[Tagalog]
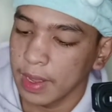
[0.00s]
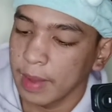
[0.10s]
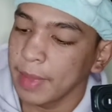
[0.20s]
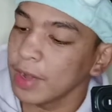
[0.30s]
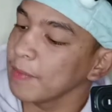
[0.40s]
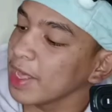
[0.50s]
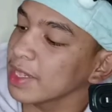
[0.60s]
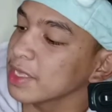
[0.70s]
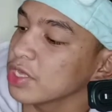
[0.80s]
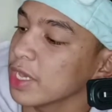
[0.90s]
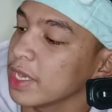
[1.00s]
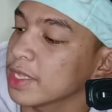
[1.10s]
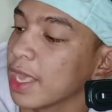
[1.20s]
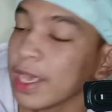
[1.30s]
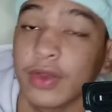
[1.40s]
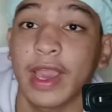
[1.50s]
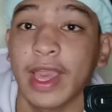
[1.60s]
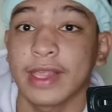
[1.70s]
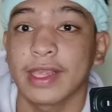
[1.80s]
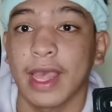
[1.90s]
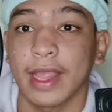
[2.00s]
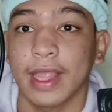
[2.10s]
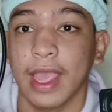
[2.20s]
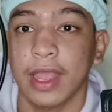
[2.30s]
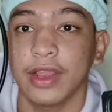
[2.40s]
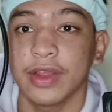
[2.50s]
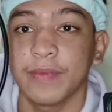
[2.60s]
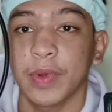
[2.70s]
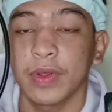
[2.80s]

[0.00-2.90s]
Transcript: Meron pa kasi siya isa, yung headset. Eh, earphone,